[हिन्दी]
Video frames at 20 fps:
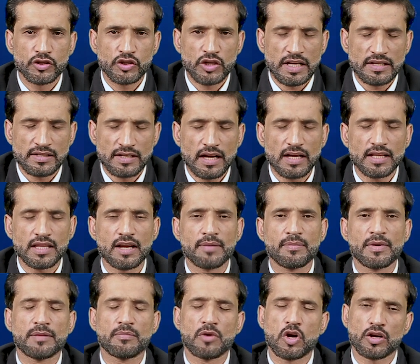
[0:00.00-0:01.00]
शहजाद
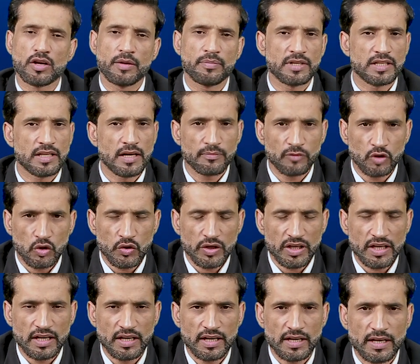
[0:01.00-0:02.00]
अहमद मौके पर दम तोड़
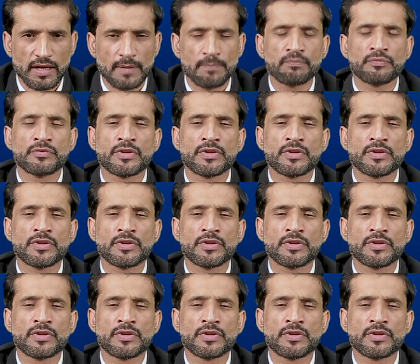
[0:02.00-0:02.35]
गया है